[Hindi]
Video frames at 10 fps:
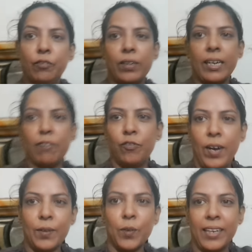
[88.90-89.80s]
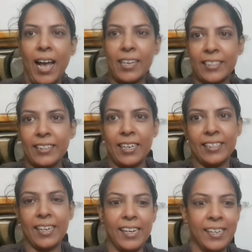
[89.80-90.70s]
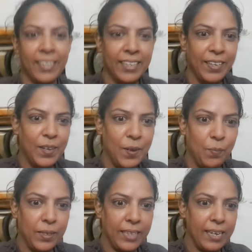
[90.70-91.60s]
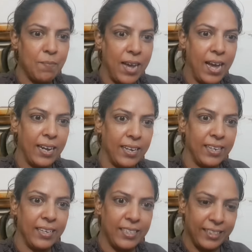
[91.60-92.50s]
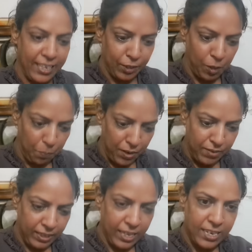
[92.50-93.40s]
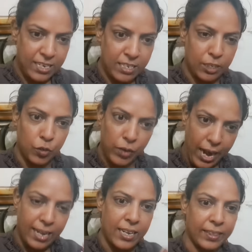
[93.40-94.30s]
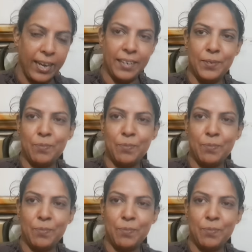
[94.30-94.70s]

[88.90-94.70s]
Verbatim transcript: फटाफट उठा ऐसे जैसे पता नहीं मैं इधर ही छुपी हुई थी ये सोया ही नहीं था